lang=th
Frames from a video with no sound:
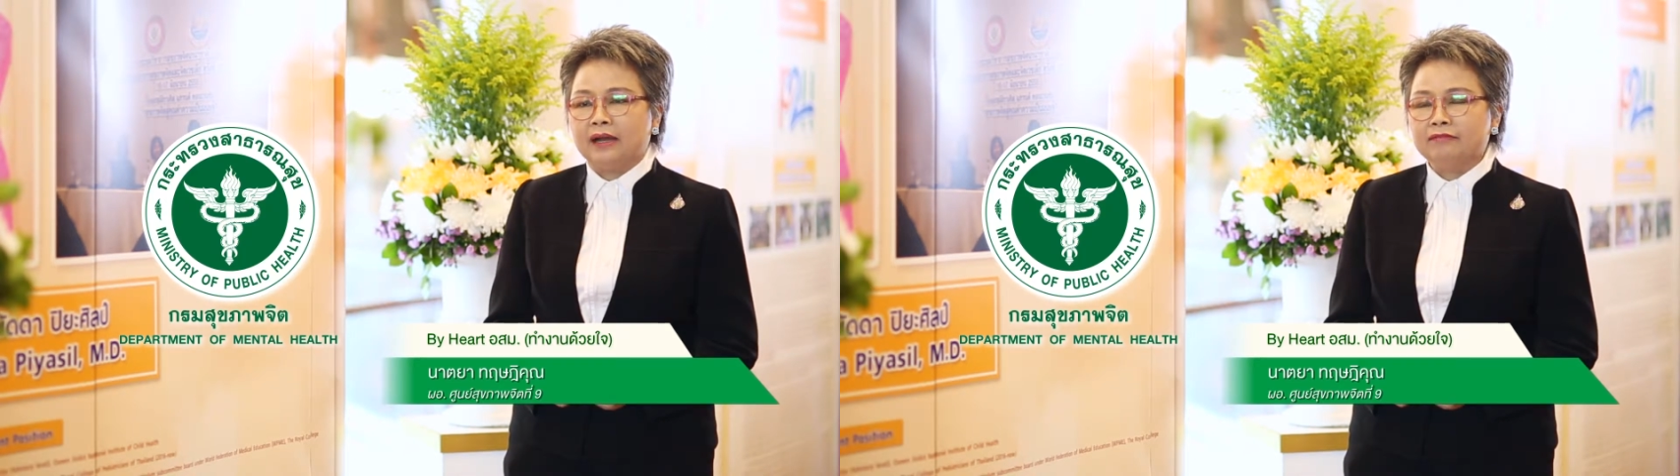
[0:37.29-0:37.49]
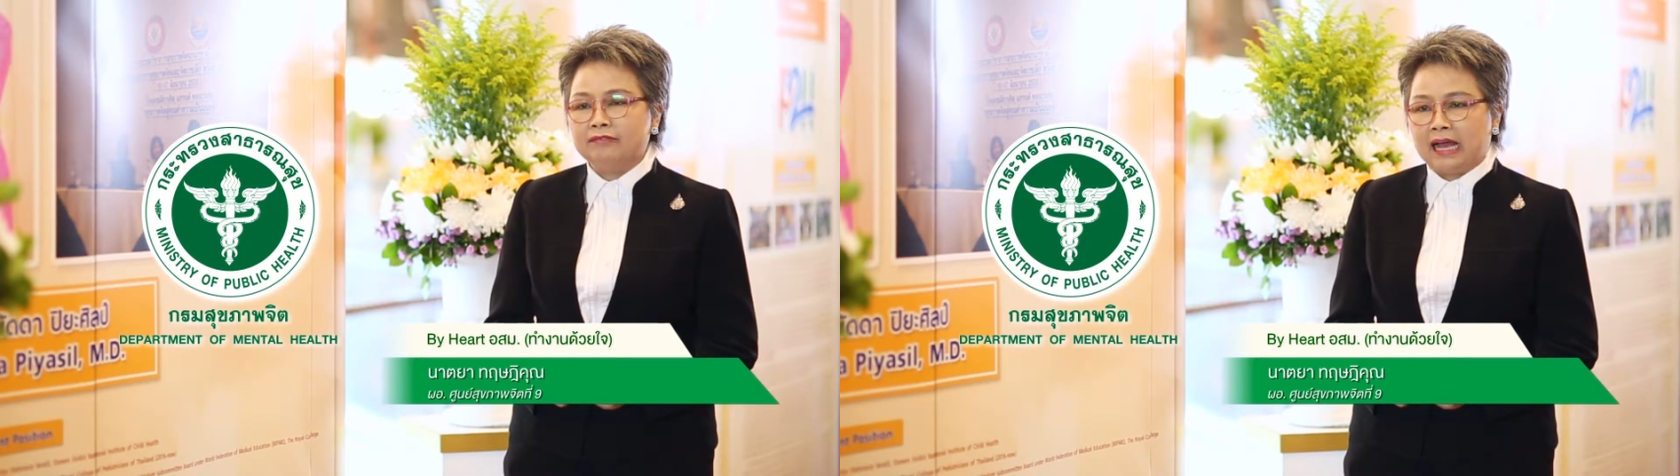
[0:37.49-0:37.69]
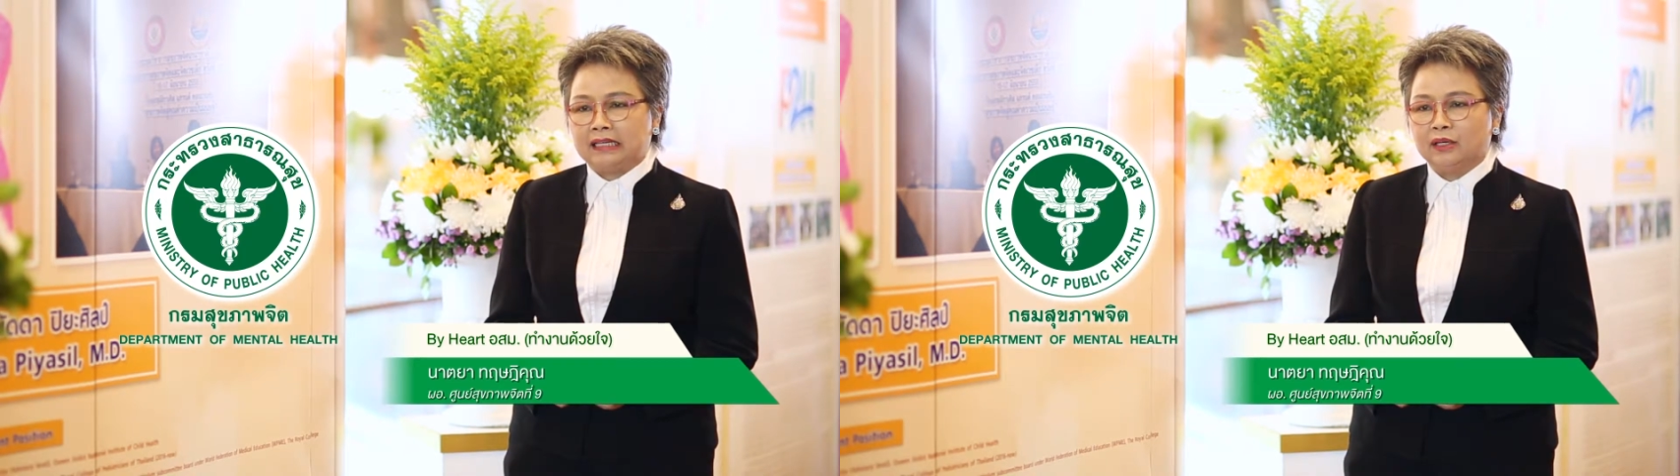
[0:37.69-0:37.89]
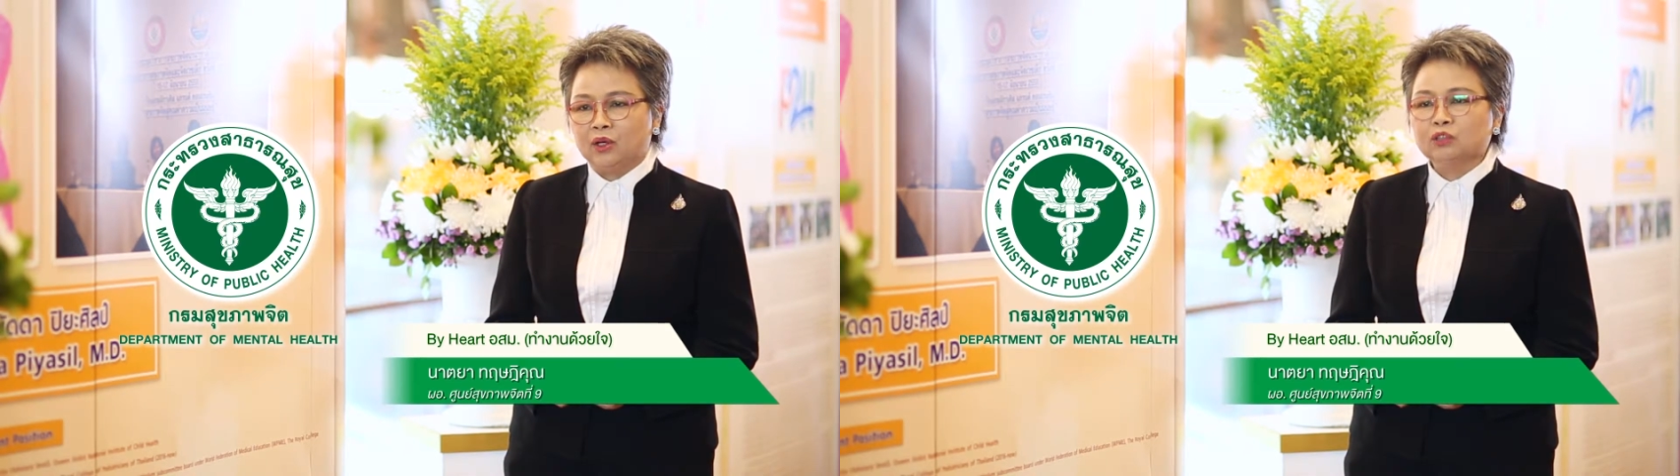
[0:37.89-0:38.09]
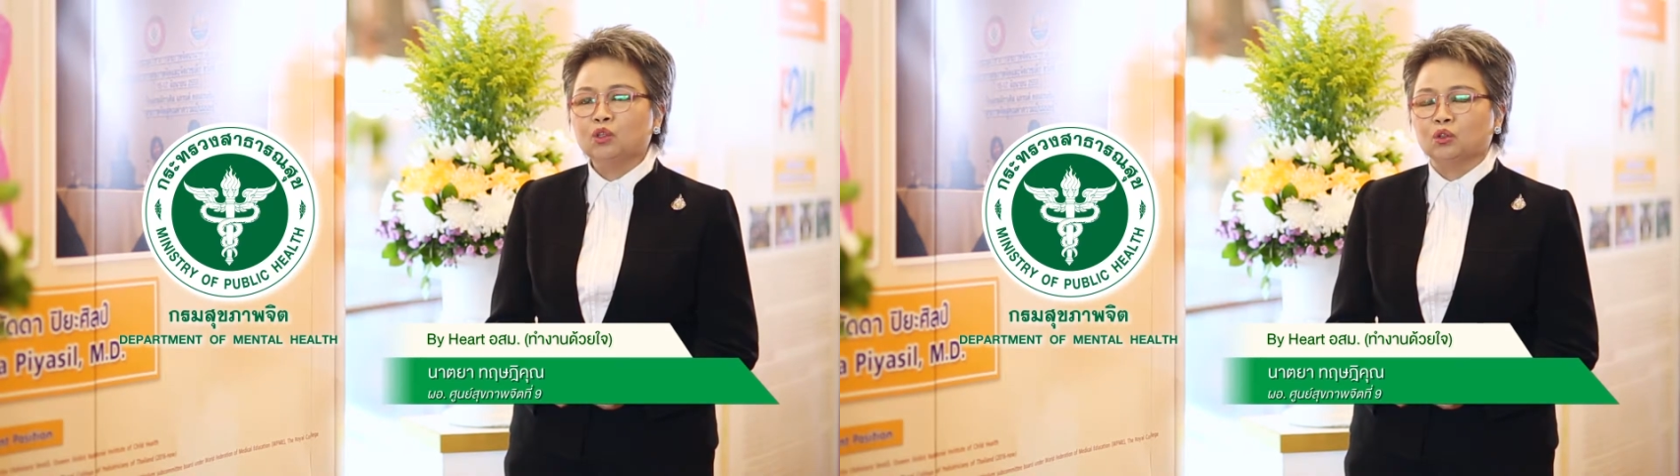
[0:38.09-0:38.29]
รับฟังแล้
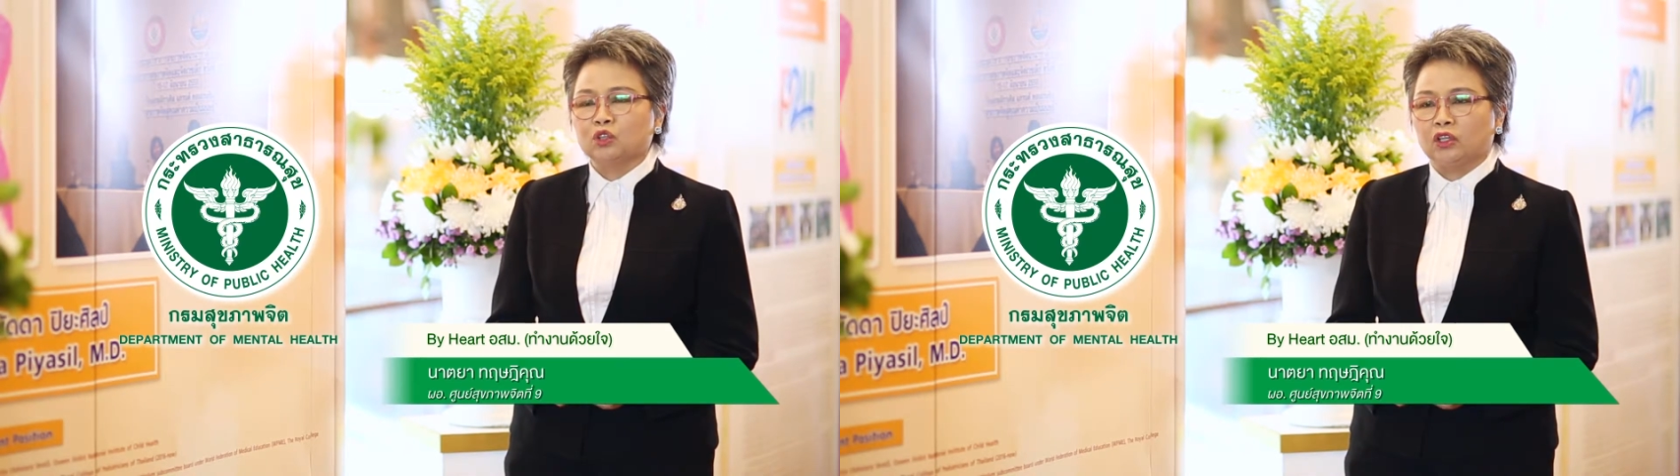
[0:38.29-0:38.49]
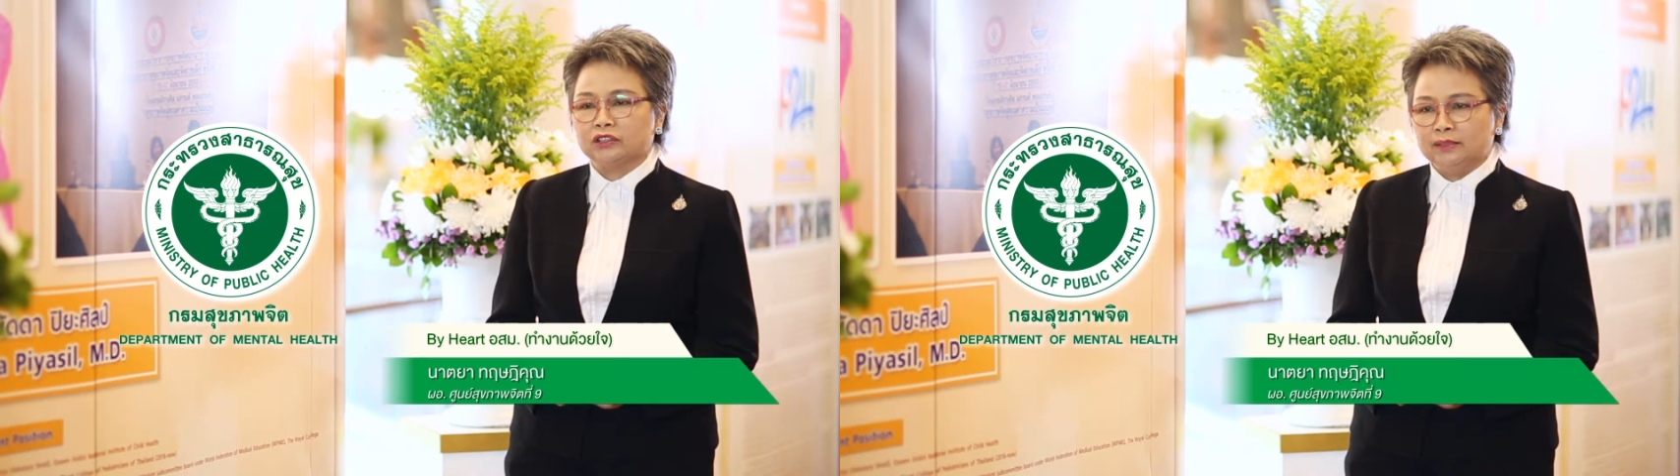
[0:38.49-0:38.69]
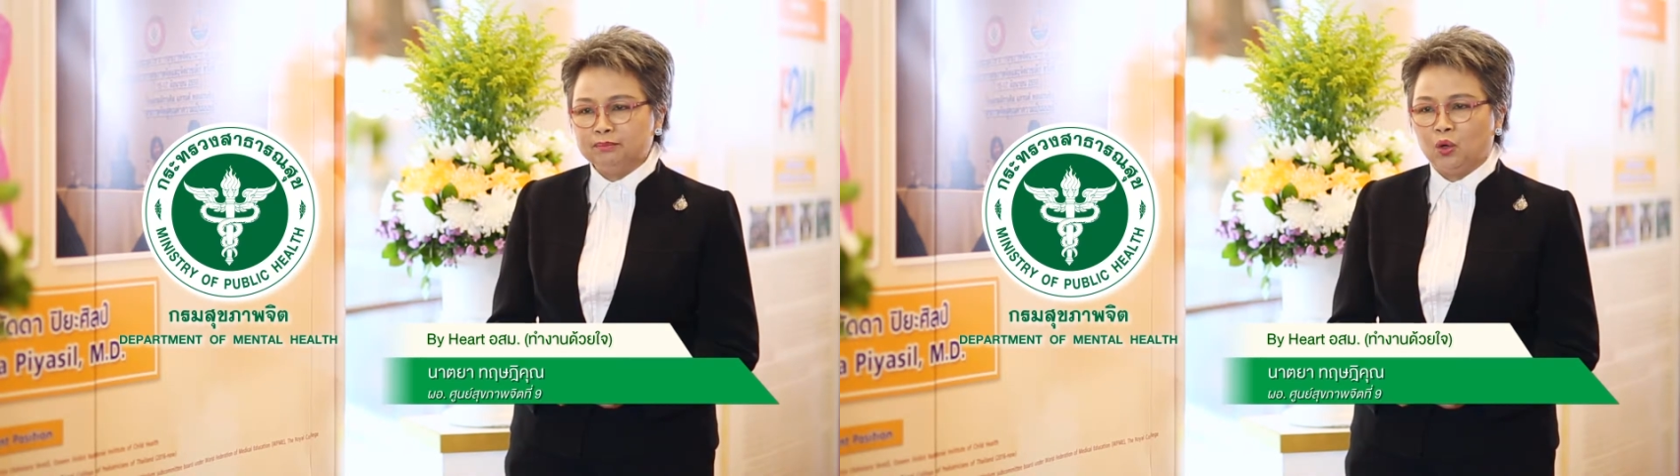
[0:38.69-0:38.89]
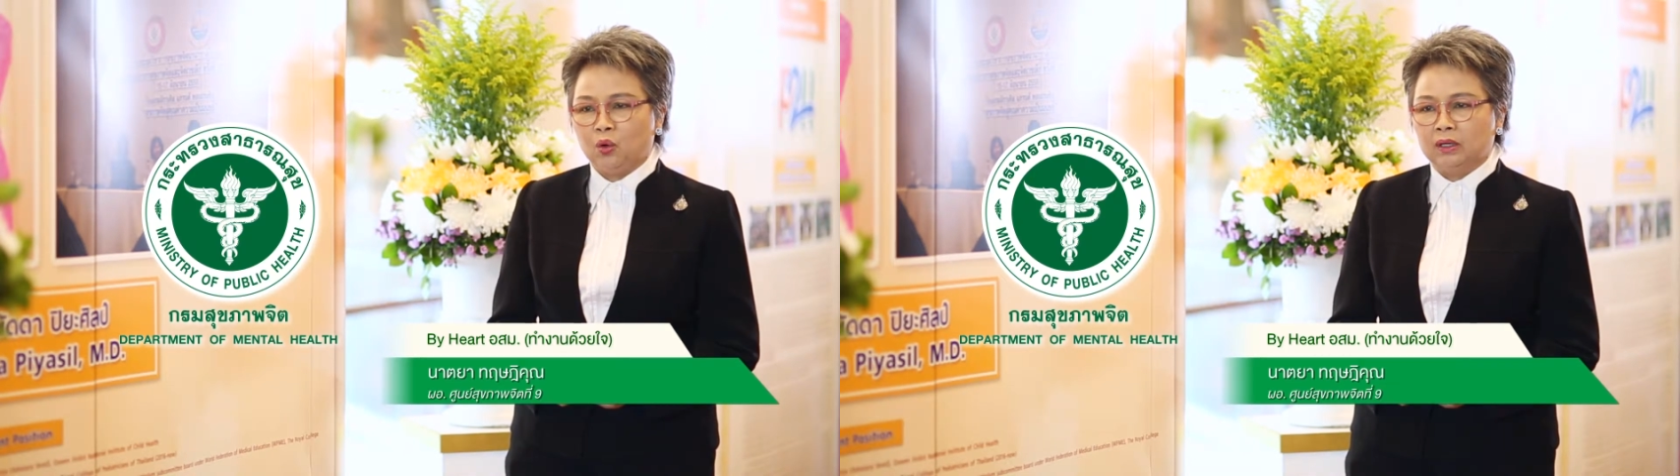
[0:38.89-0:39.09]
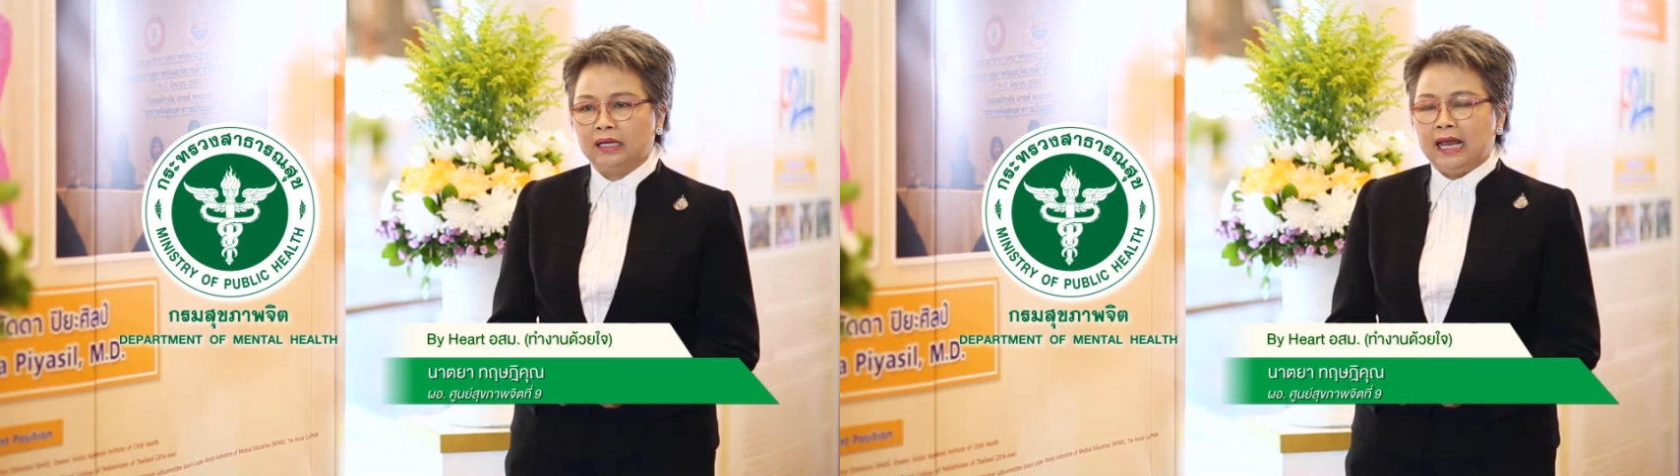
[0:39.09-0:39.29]
วก็ส่งต่อเชื่อมโยง